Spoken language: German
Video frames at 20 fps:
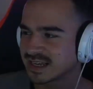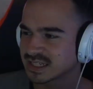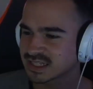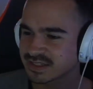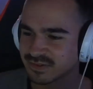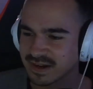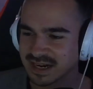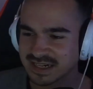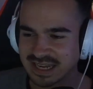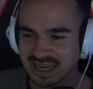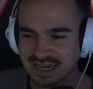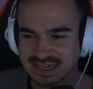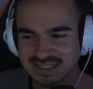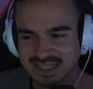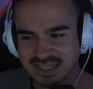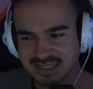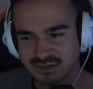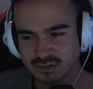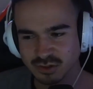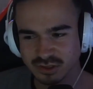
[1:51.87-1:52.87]
Es war halt alles
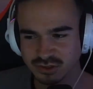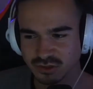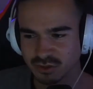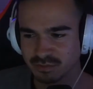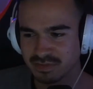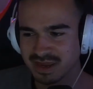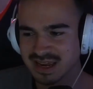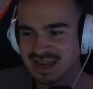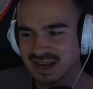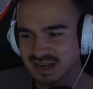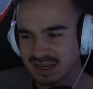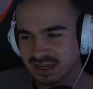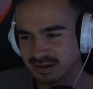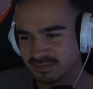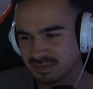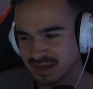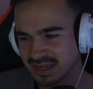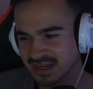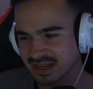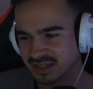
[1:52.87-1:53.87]
jetzt nur so mega,
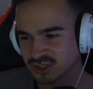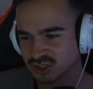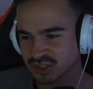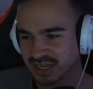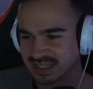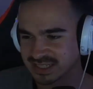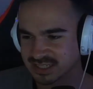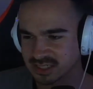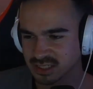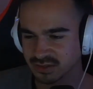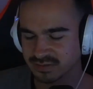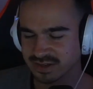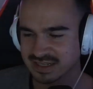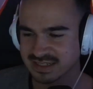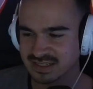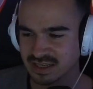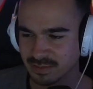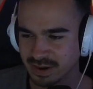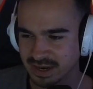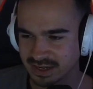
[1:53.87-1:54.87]
mega stressig
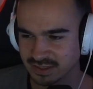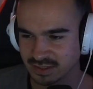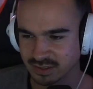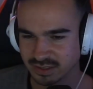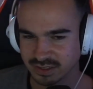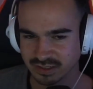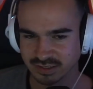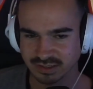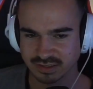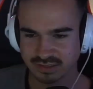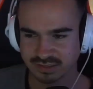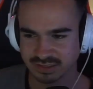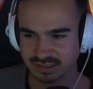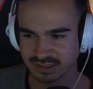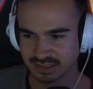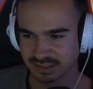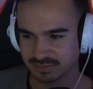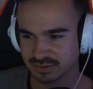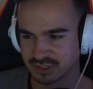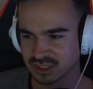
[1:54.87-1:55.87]
gewesen am Ende, ne?
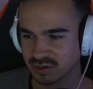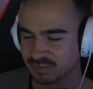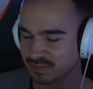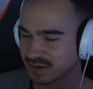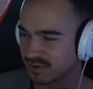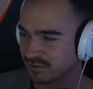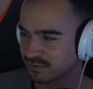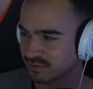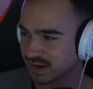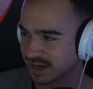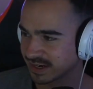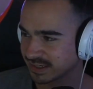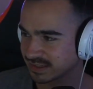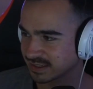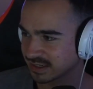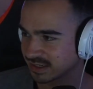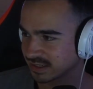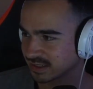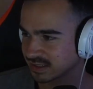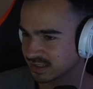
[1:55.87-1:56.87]
Ähm, ich habe ja
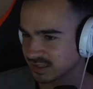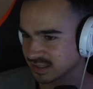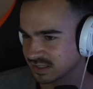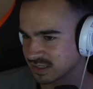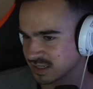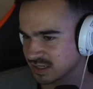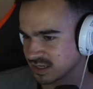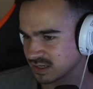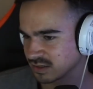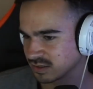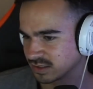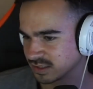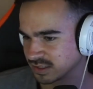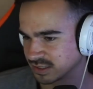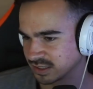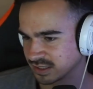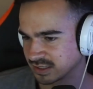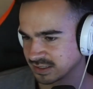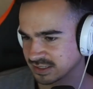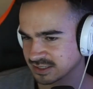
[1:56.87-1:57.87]
Freitag
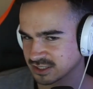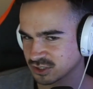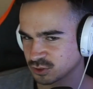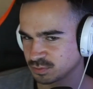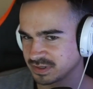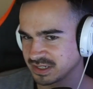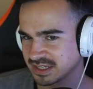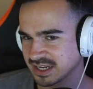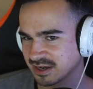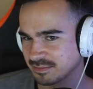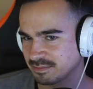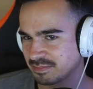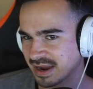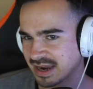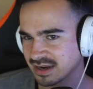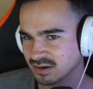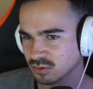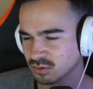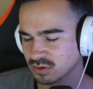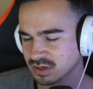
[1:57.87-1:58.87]
äh, das Spiel gegen
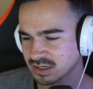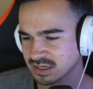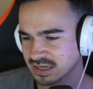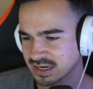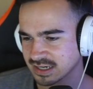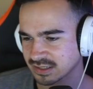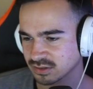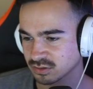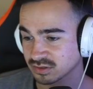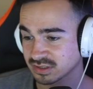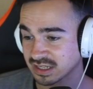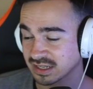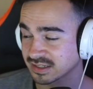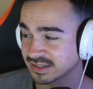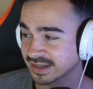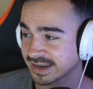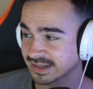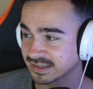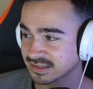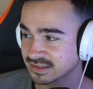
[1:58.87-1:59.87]
Payne hochgeladen und dann
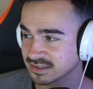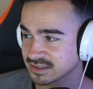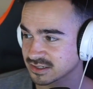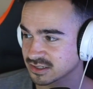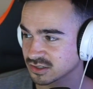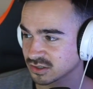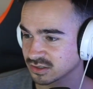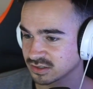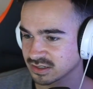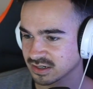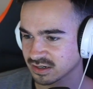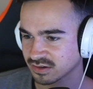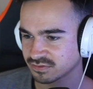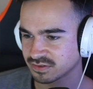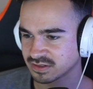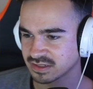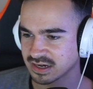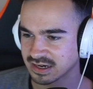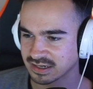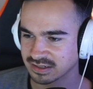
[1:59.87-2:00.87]
direkt Sonntag
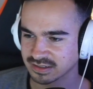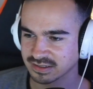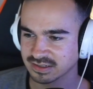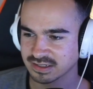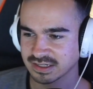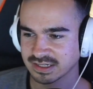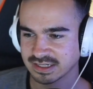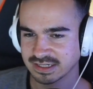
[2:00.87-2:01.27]
Finale.